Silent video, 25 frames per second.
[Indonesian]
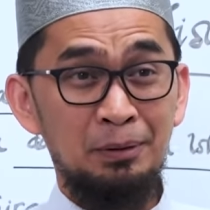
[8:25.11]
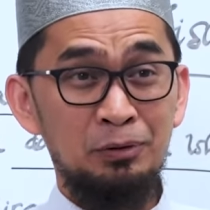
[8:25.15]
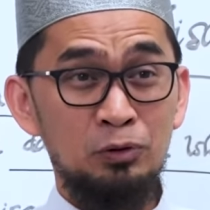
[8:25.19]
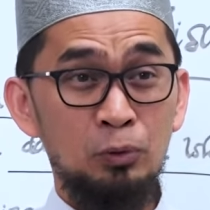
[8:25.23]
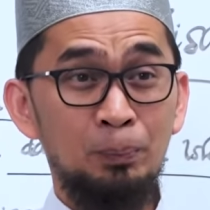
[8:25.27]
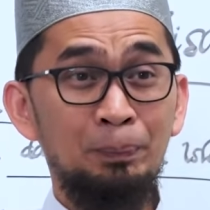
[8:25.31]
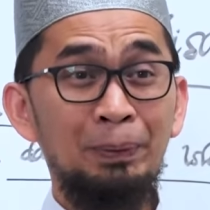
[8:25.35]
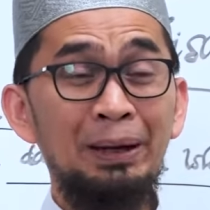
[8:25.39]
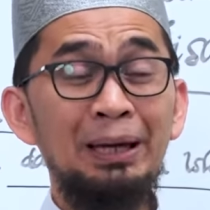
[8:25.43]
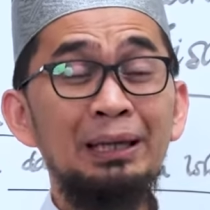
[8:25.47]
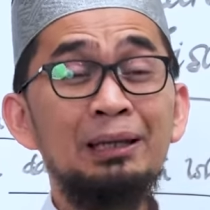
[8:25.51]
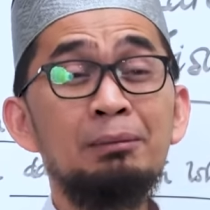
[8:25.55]

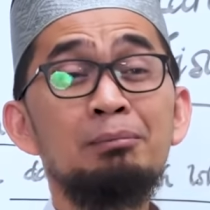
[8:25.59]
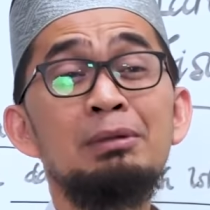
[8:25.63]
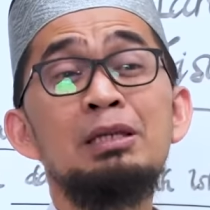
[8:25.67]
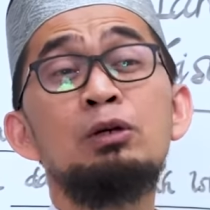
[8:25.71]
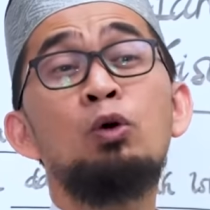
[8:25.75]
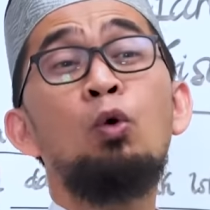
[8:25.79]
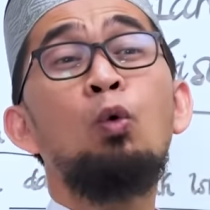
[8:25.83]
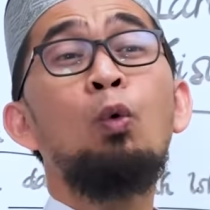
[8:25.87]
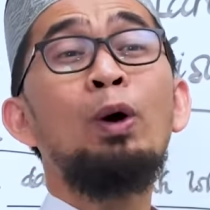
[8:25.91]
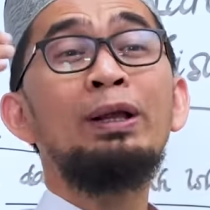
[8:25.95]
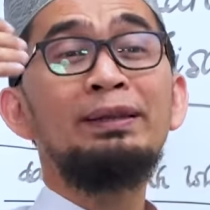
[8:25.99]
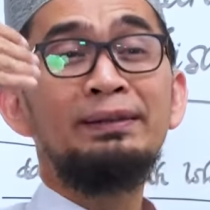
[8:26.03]
supaya
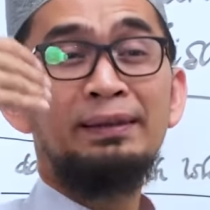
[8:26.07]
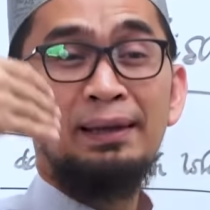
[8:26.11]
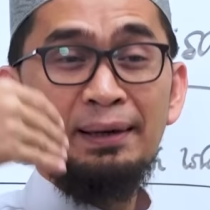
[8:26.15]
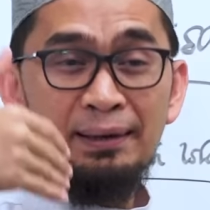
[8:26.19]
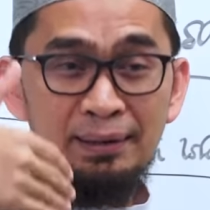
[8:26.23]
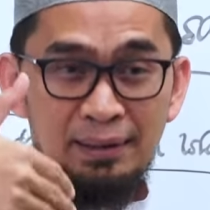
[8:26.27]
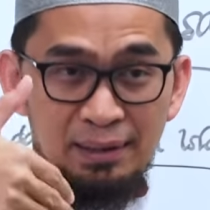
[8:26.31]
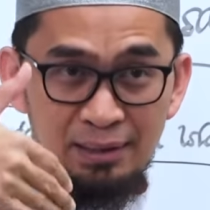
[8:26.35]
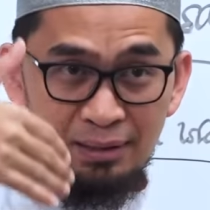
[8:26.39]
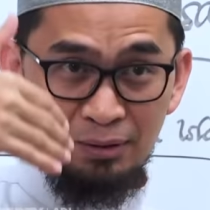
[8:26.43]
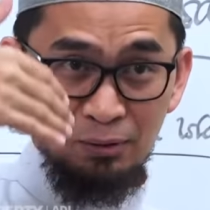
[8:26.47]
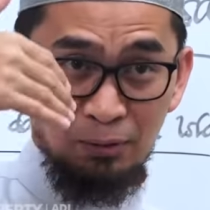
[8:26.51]
lebih kuat
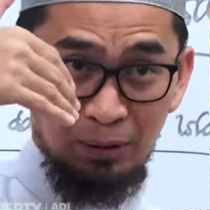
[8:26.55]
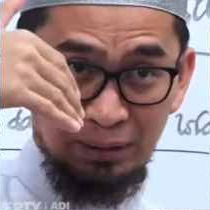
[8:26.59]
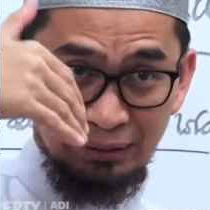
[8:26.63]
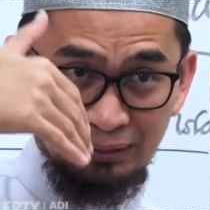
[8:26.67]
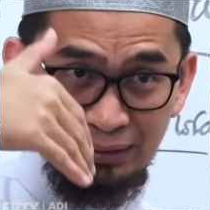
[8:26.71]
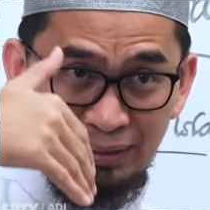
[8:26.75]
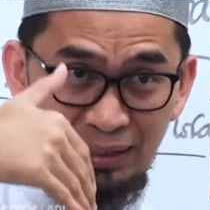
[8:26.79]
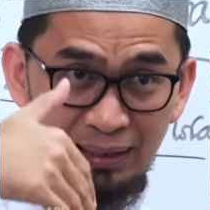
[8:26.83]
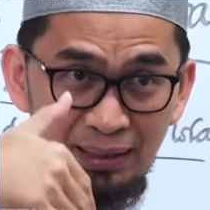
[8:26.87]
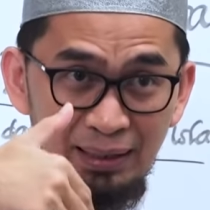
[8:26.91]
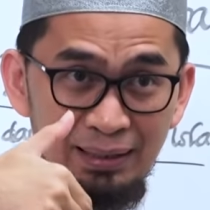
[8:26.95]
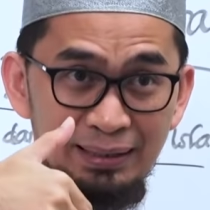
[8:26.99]
lagi,
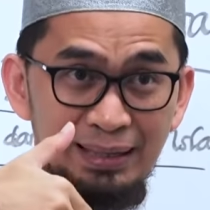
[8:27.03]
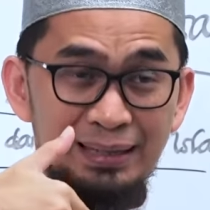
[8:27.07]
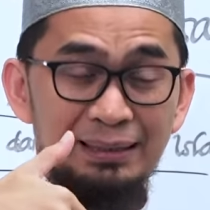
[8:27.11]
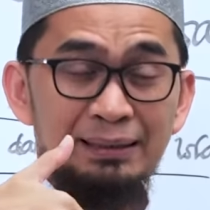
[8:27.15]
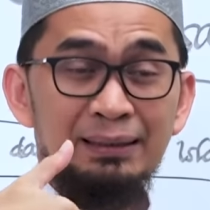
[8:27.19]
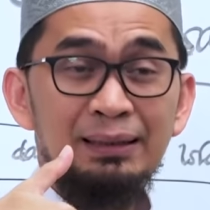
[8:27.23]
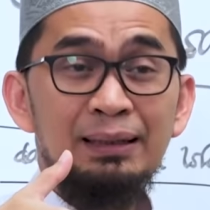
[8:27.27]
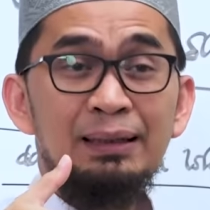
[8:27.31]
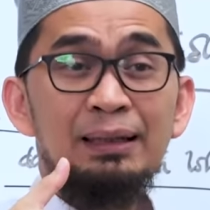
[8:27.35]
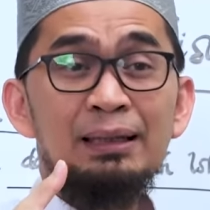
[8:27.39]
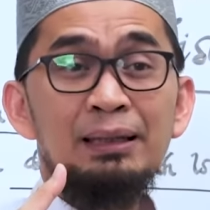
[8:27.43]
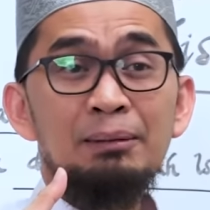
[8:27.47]
kuat lagi
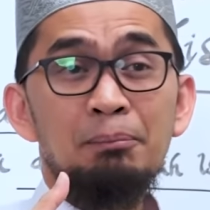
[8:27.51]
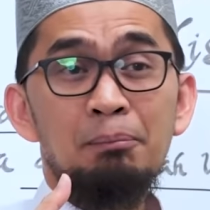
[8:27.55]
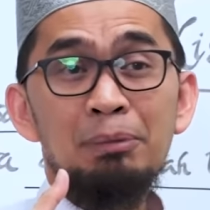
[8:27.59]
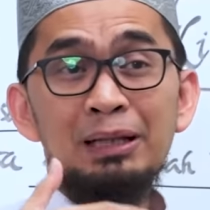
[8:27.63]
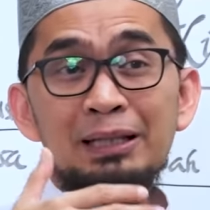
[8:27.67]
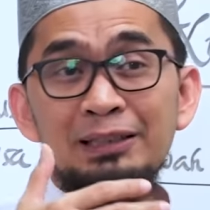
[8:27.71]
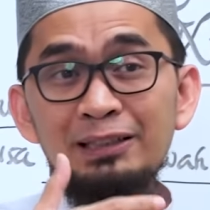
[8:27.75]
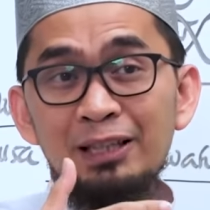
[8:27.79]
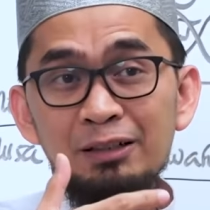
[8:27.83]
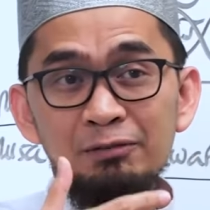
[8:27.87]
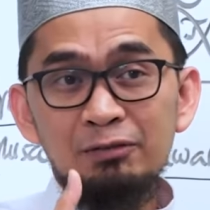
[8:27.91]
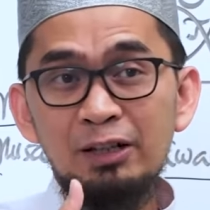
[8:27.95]
dan
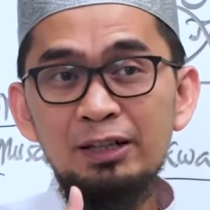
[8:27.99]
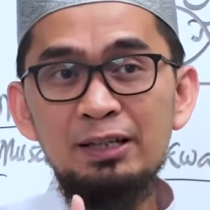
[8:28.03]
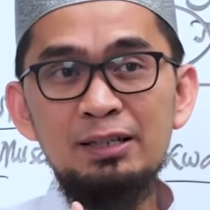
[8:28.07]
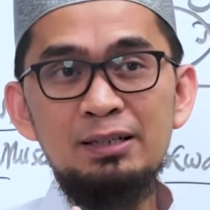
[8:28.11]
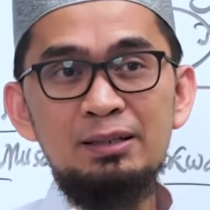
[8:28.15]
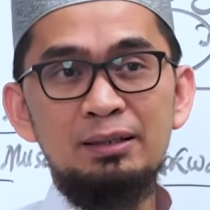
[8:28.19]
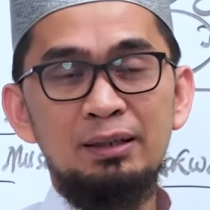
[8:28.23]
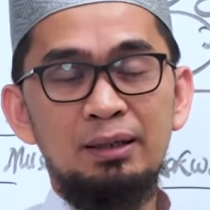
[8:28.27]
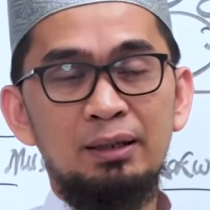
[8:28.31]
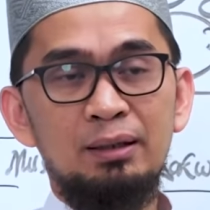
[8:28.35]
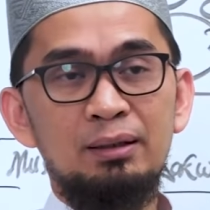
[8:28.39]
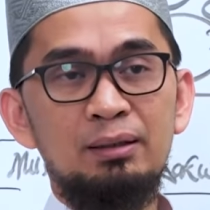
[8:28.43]
berita
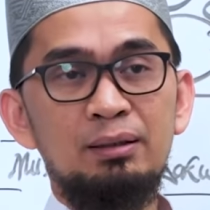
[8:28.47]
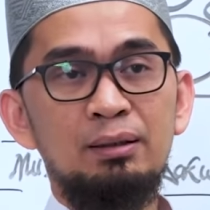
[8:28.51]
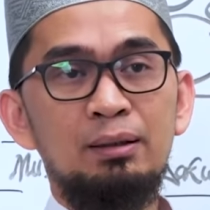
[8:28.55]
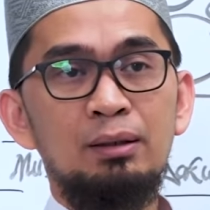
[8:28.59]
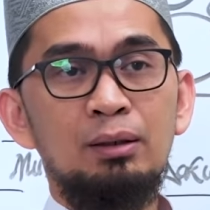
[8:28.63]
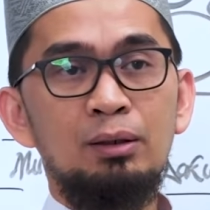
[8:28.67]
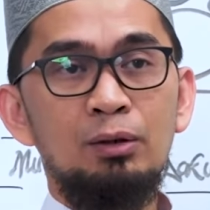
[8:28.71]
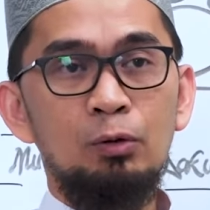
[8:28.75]
baiknya